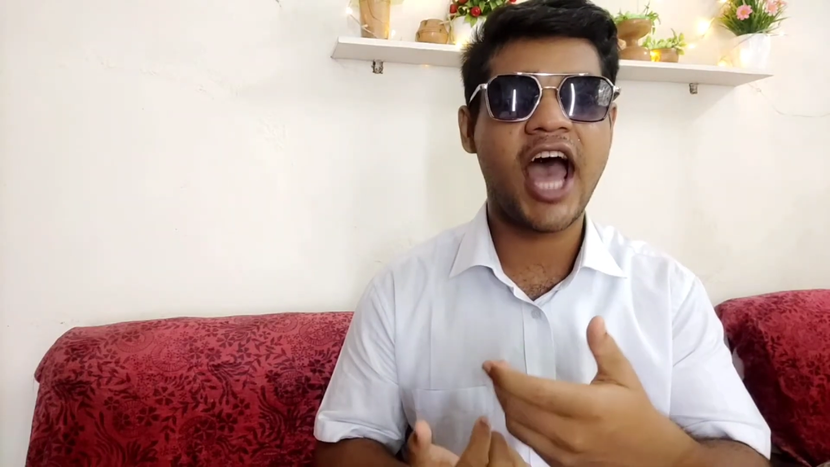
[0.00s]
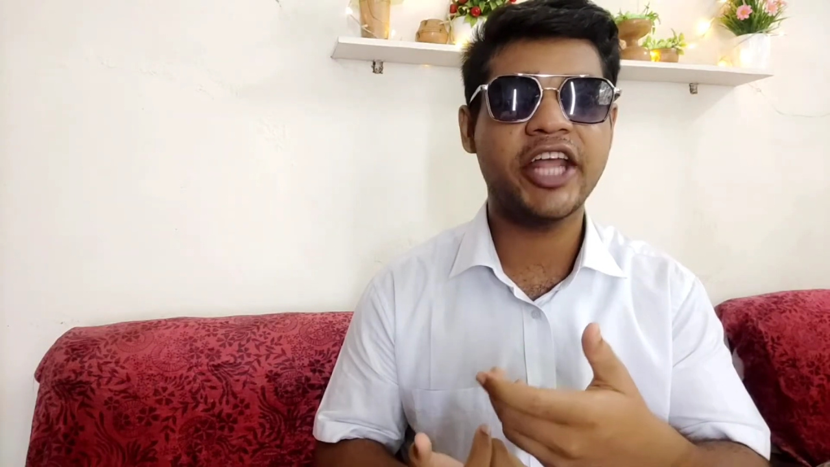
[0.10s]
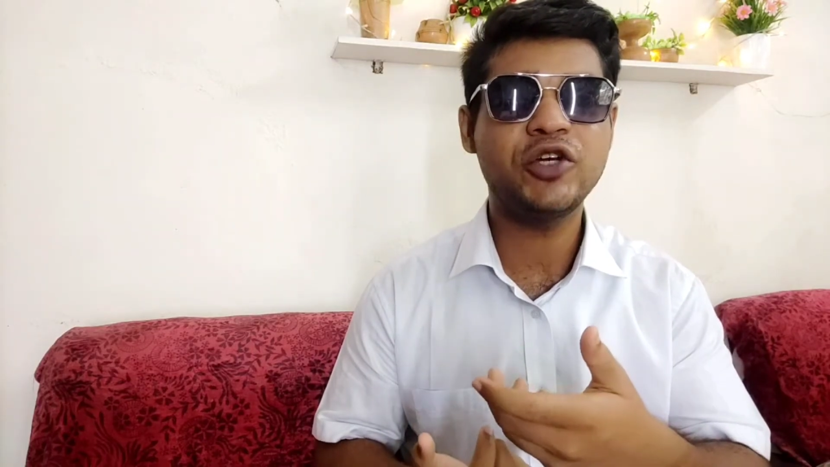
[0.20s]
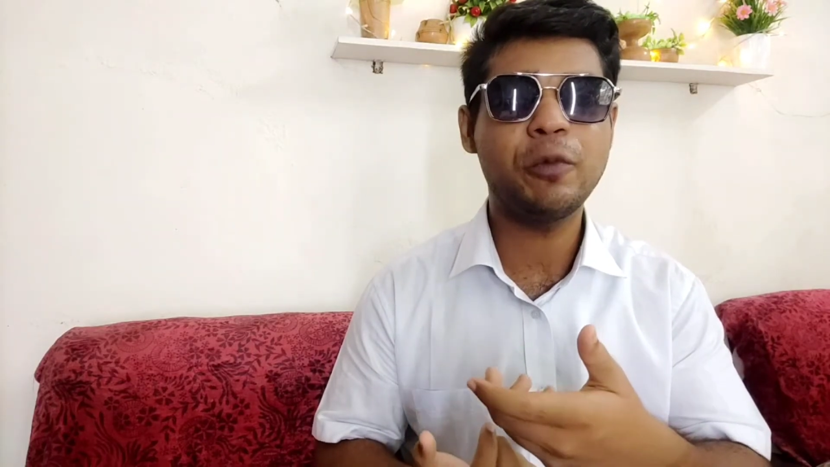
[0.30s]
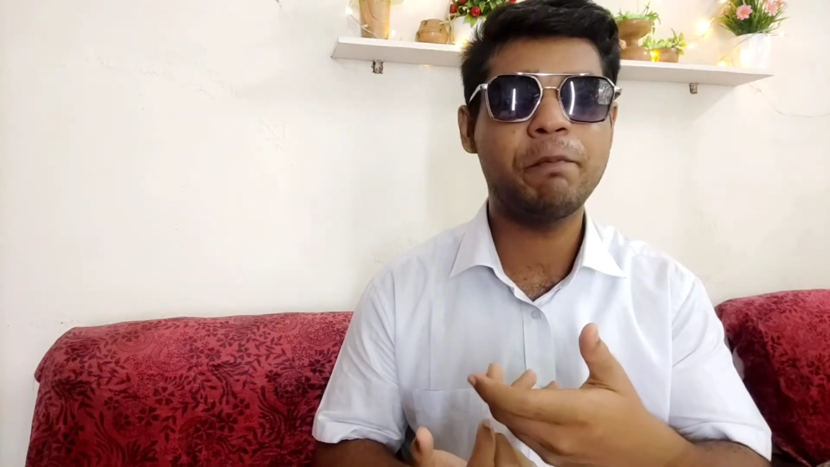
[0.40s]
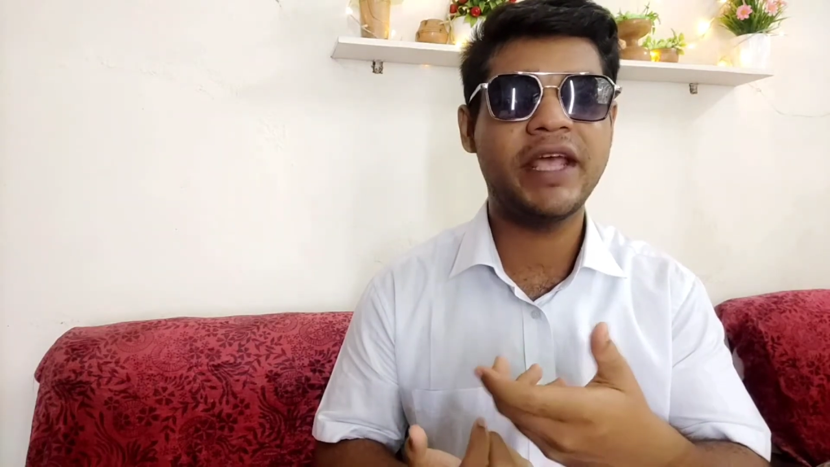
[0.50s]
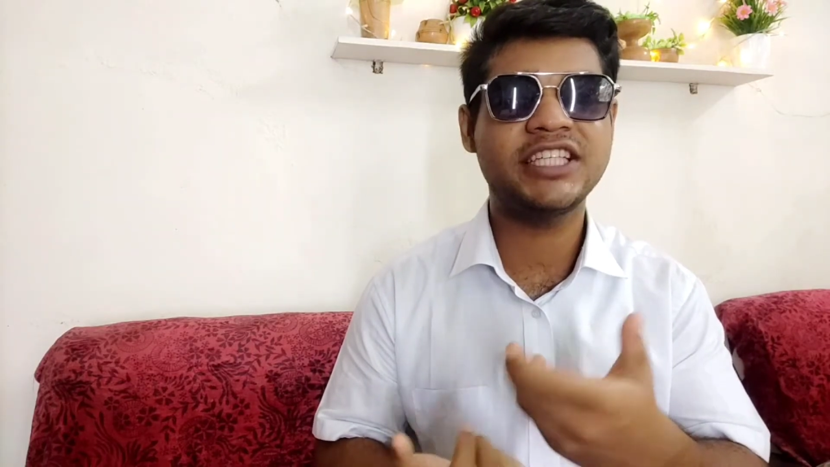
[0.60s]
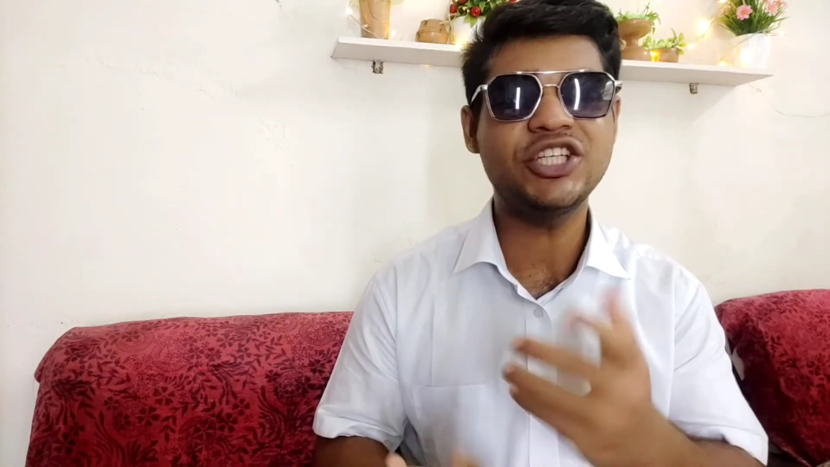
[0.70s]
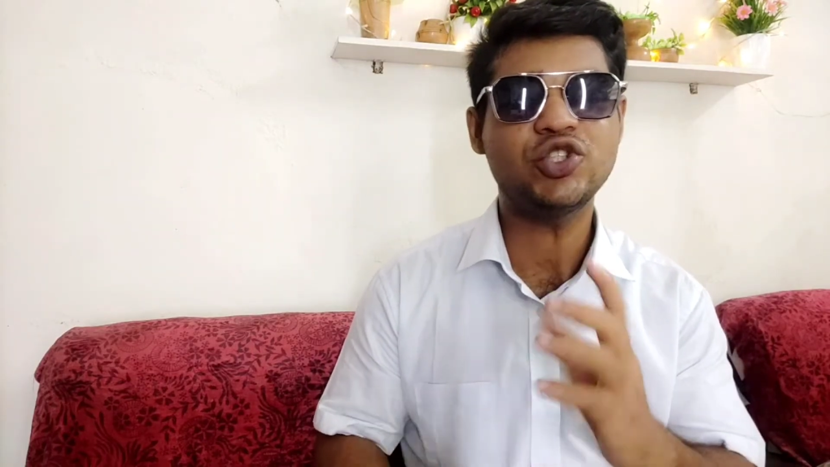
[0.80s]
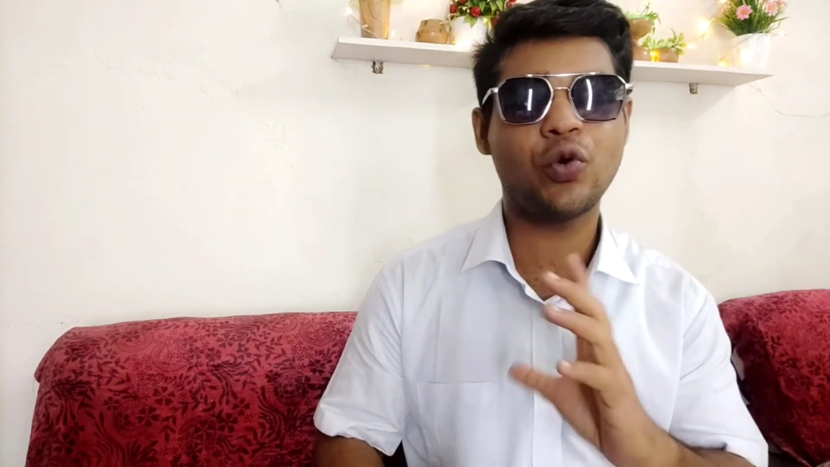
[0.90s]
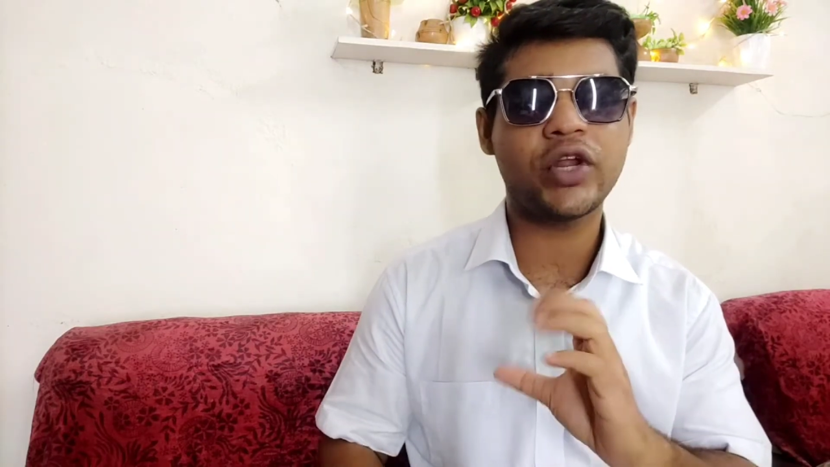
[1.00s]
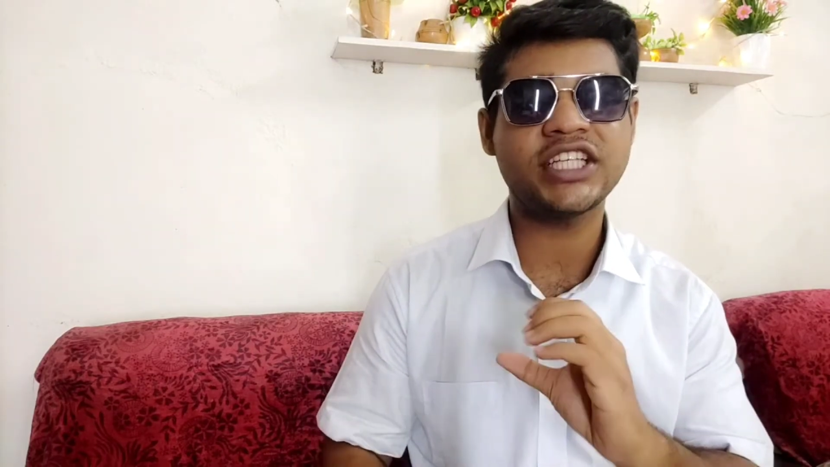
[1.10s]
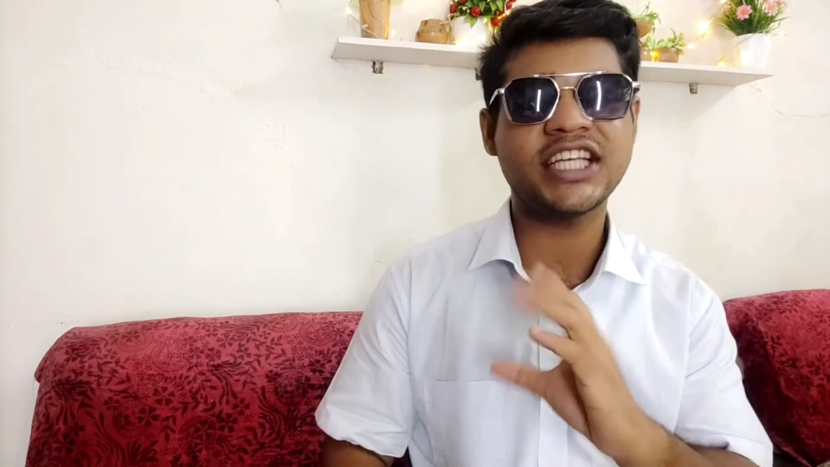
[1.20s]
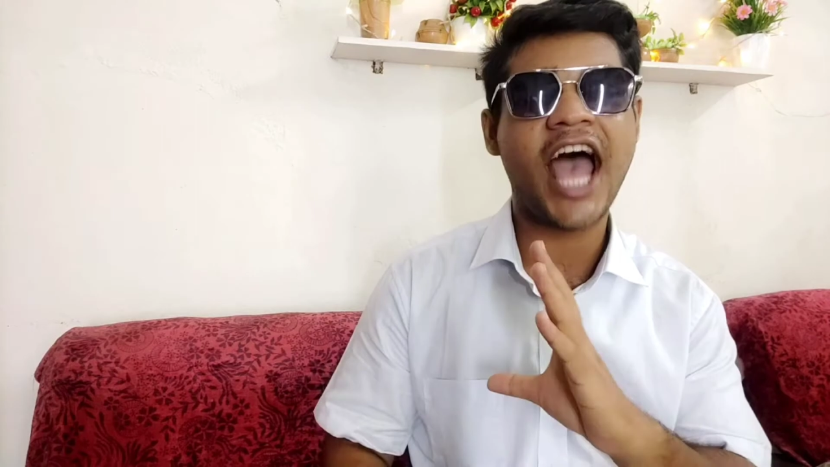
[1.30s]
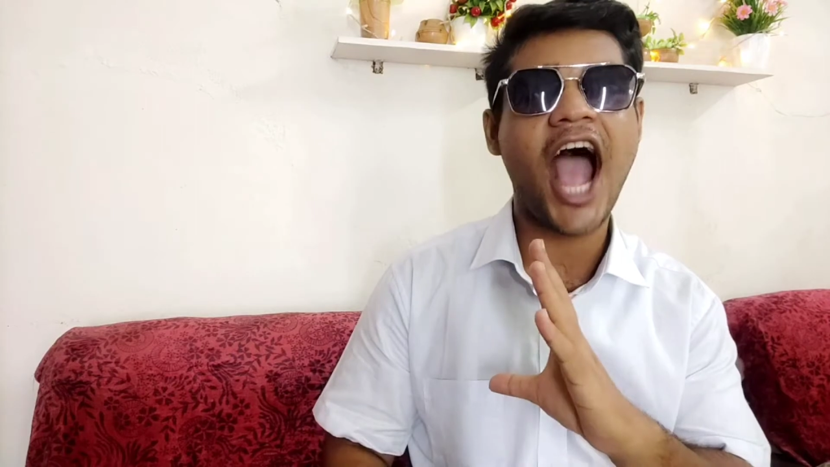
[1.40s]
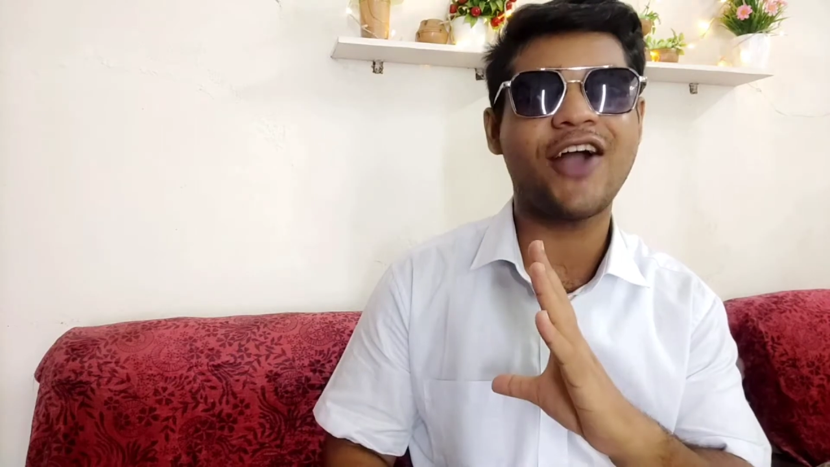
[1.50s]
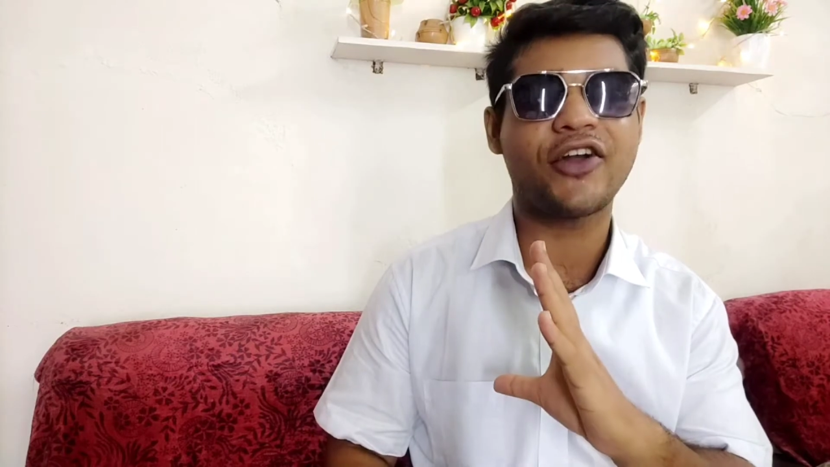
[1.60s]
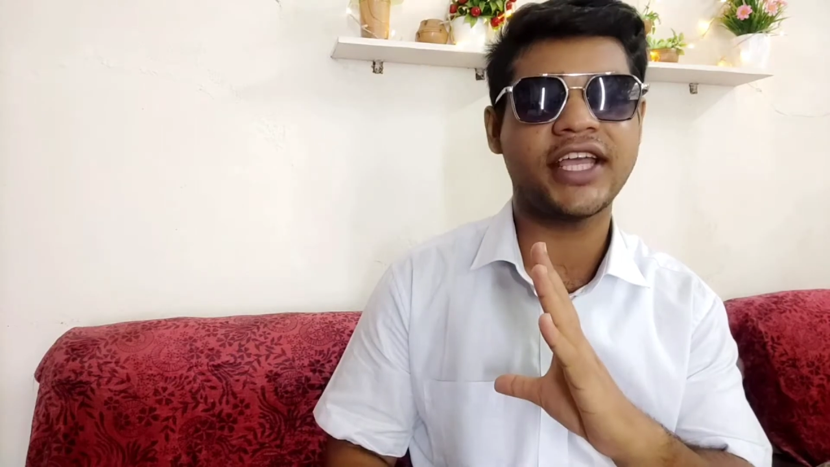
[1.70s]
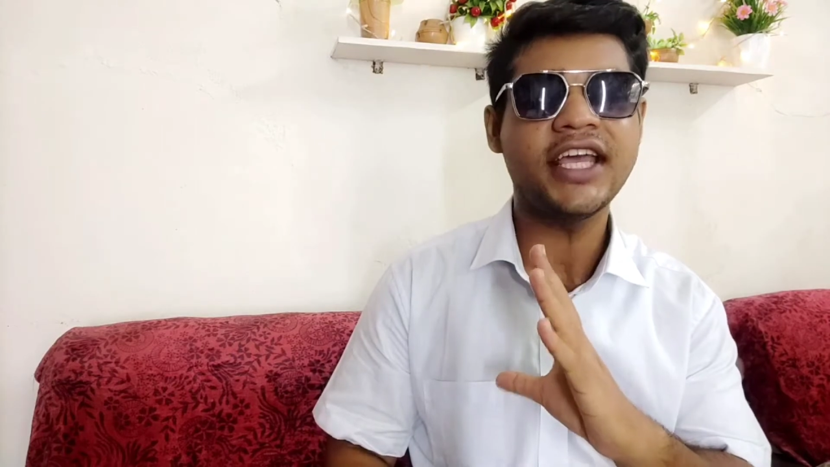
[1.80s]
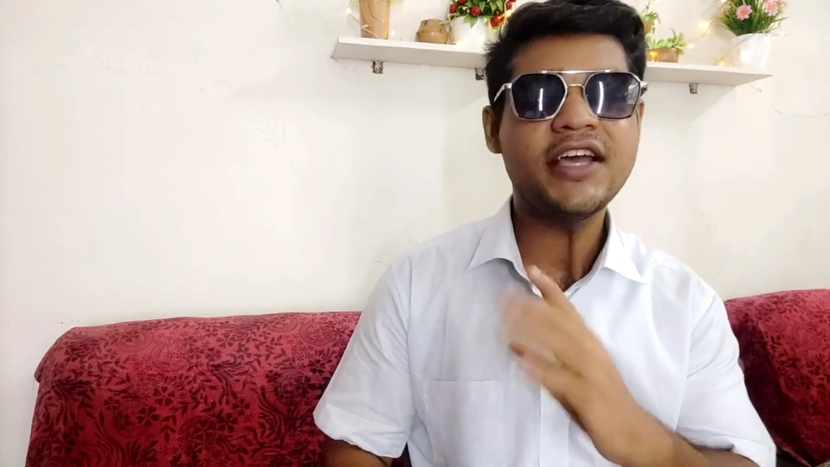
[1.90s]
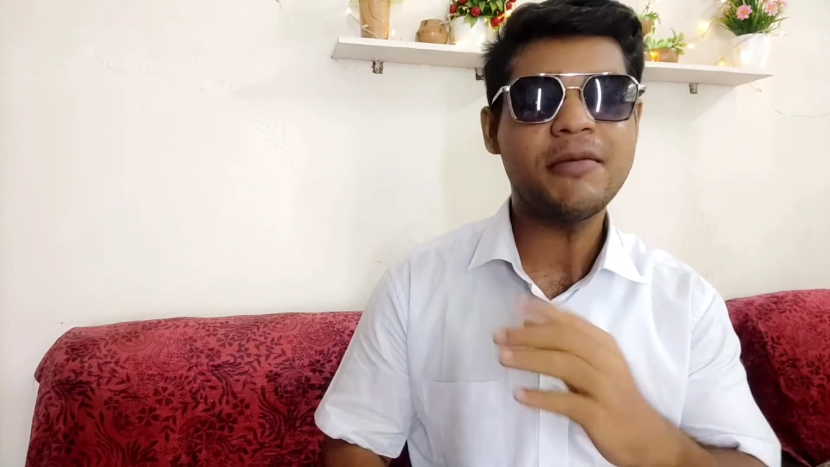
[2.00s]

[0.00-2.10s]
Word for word: আর একটু বেশি জোরে সে হা করে